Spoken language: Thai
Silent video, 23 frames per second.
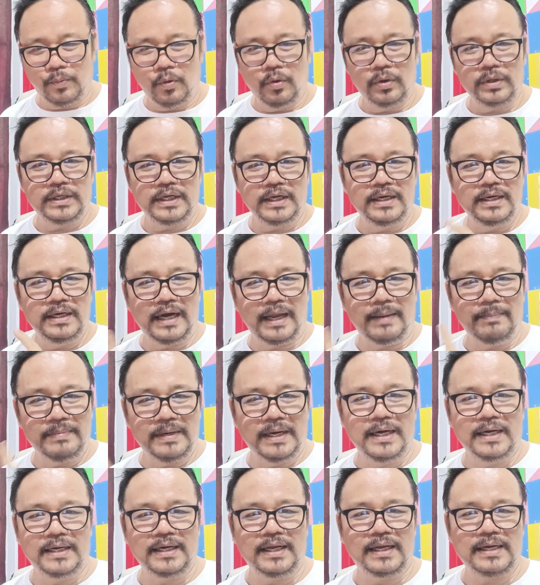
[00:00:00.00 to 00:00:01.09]
พูดถึงเล่ม
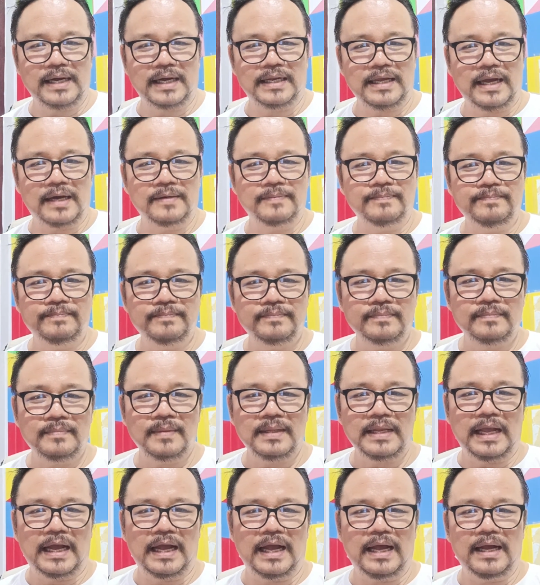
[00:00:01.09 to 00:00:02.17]
หนึ่งนี่ก็ยัง
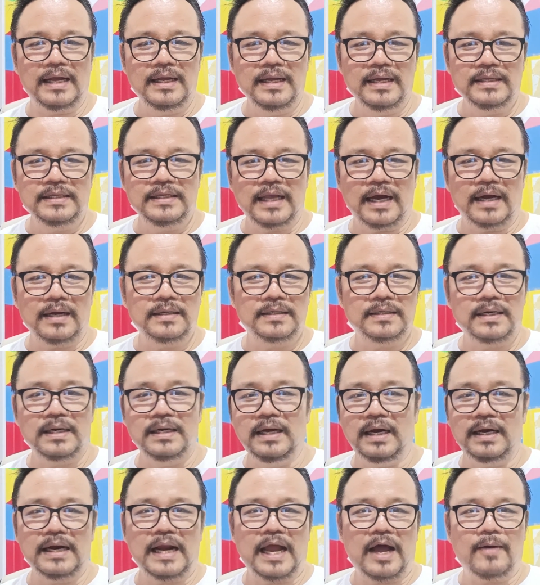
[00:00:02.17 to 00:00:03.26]
นะฮะยัง
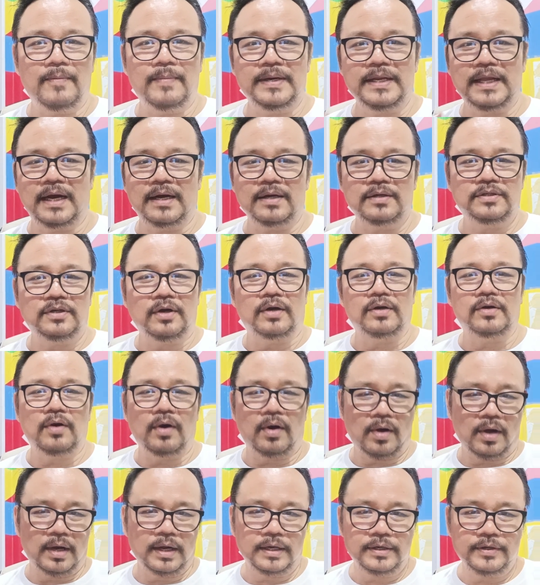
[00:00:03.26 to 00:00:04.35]
เรื่องราวมันยังสอดค
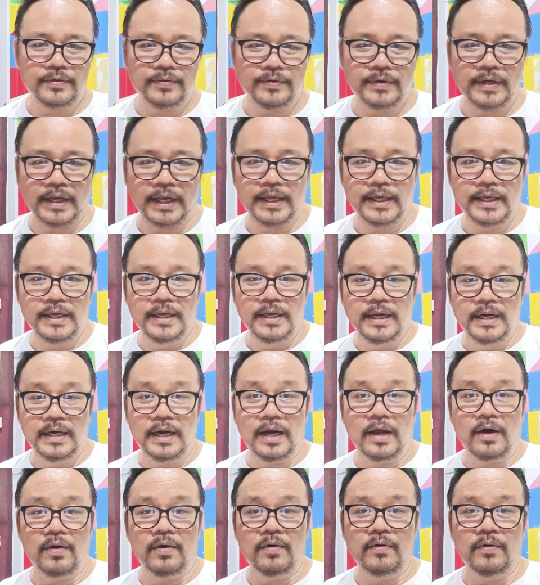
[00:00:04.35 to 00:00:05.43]
ล้องกันอยู่ไง
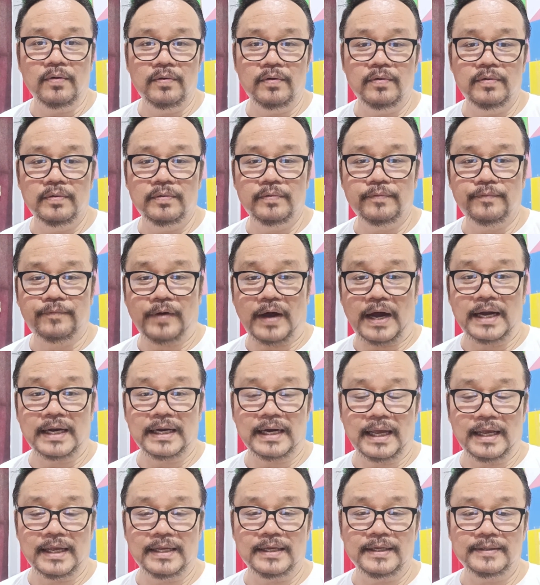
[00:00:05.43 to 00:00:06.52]
เราฟัง
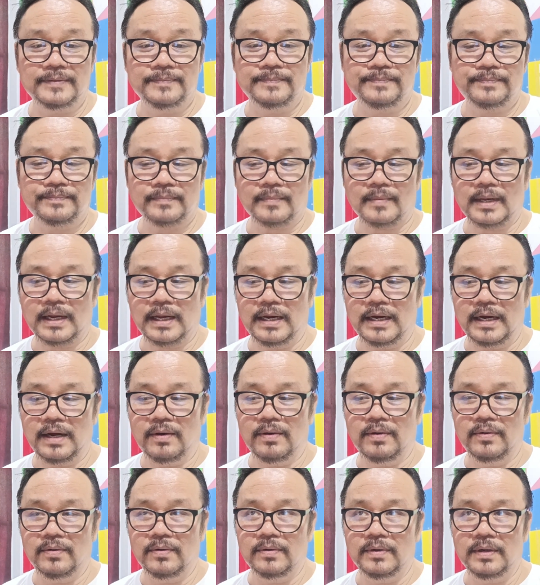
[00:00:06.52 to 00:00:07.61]
ในเรา
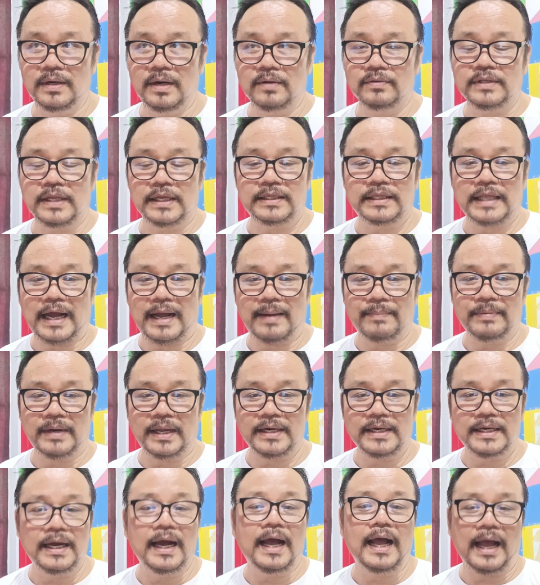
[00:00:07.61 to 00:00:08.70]
เราติดตามใน
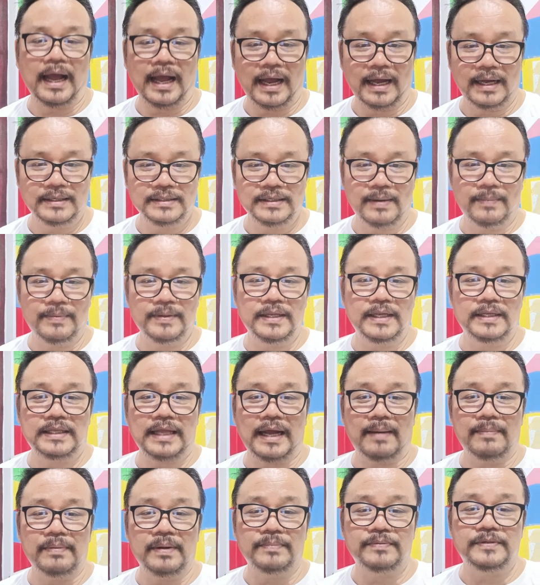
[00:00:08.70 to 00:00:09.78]
เนื้อหา อย่าไปติด
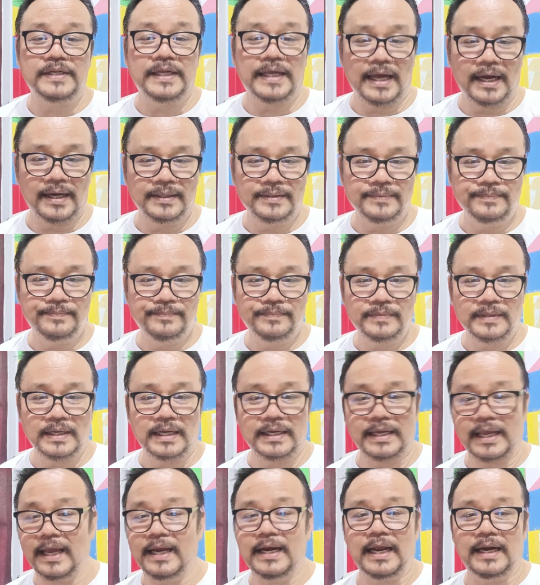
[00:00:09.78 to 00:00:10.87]
ตามกับเสียง
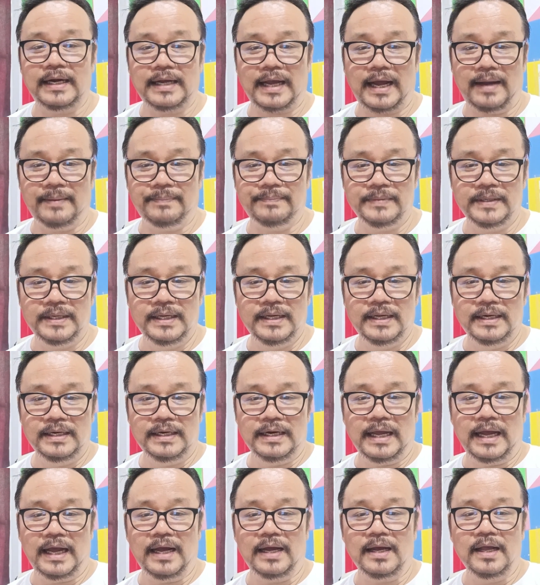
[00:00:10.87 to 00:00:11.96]
นะแค่นั้นครับ
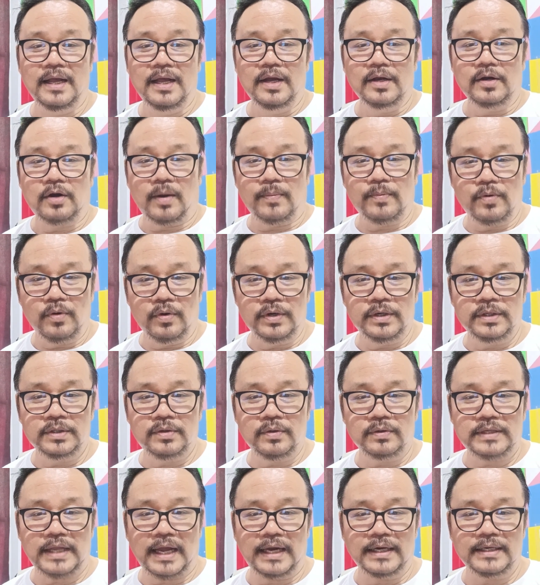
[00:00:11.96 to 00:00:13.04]
นะฮะขอบคุณ
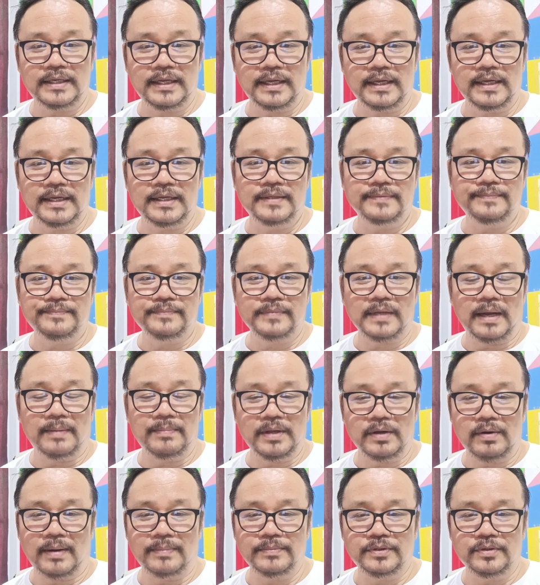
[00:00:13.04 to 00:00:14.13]
ทุกท่านที่นะ
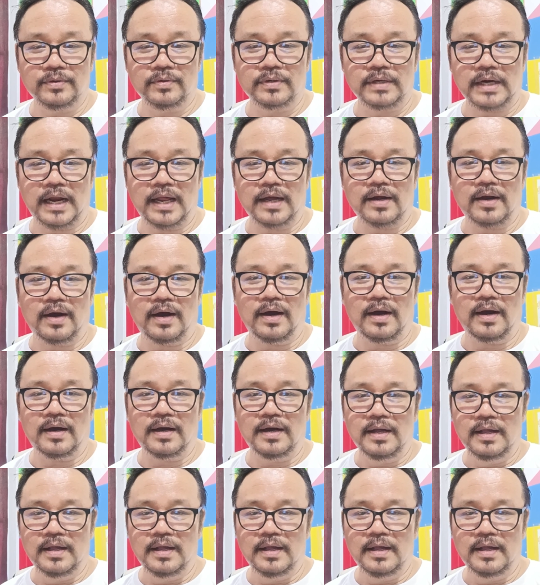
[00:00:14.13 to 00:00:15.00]
มีความสุขแล้วก็